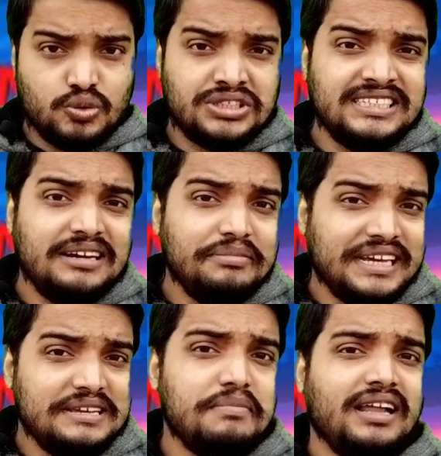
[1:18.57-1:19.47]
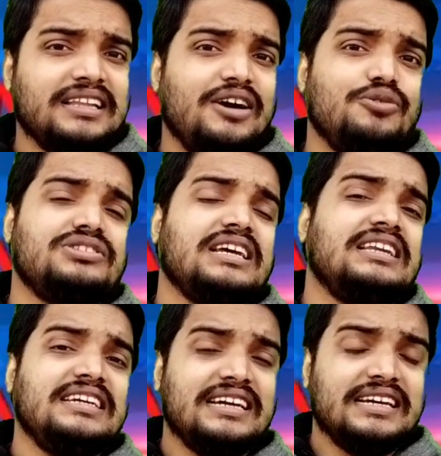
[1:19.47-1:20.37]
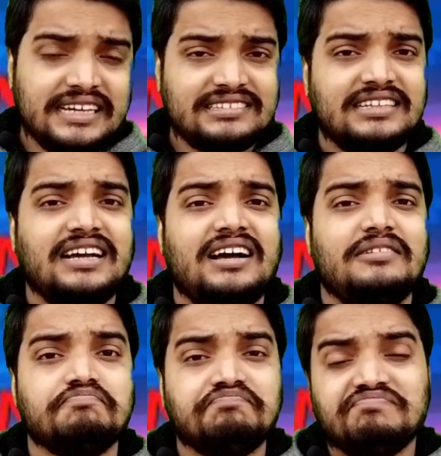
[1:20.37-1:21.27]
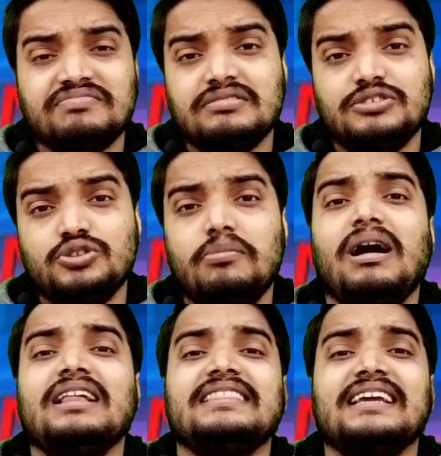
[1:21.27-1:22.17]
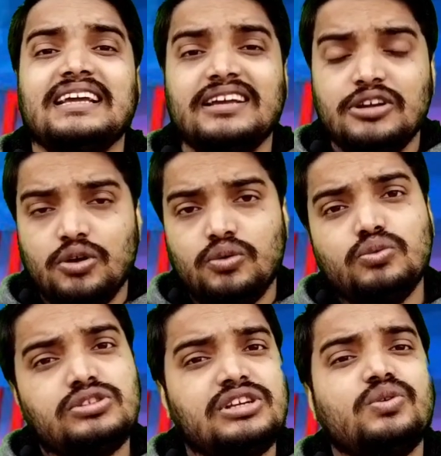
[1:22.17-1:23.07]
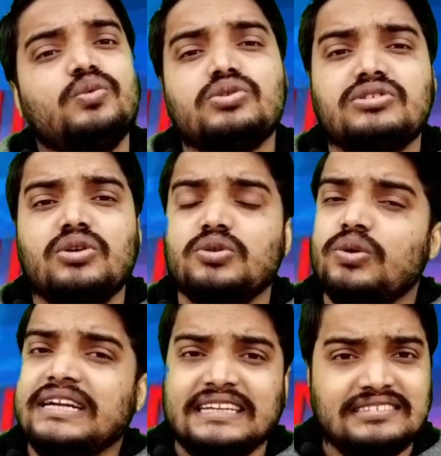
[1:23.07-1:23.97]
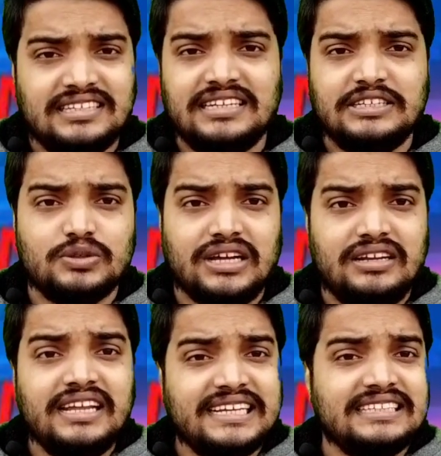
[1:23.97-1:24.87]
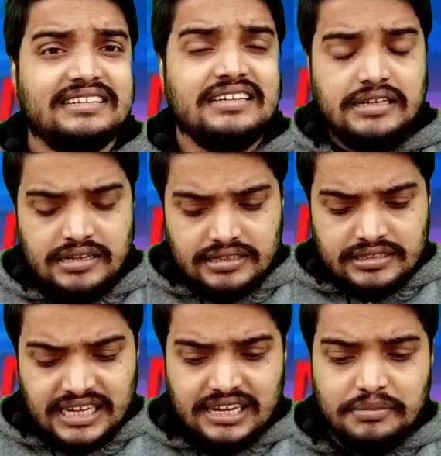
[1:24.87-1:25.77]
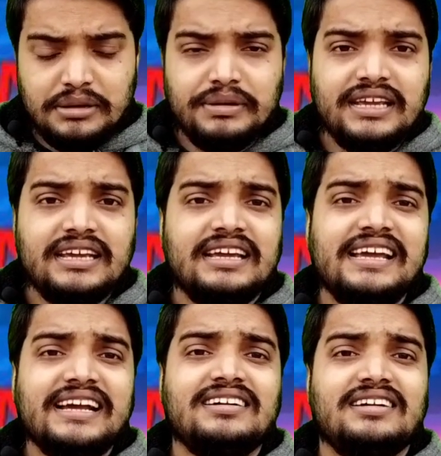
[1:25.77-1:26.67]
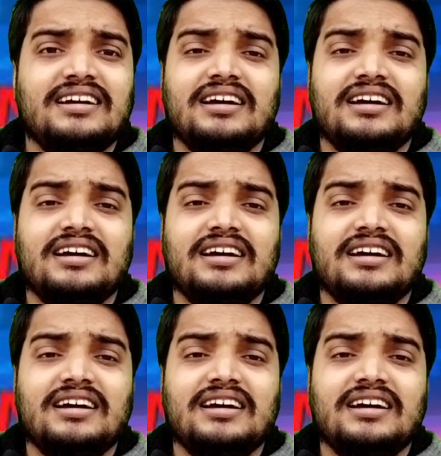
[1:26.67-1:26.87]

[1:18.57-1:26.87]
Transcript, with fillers: कुछ नियम नहीं मानना उसके लिए एक सज़ा जो मानते हैं उस उसको तो कोई टेंशन नहीं होता लेकिन जेल में भी एक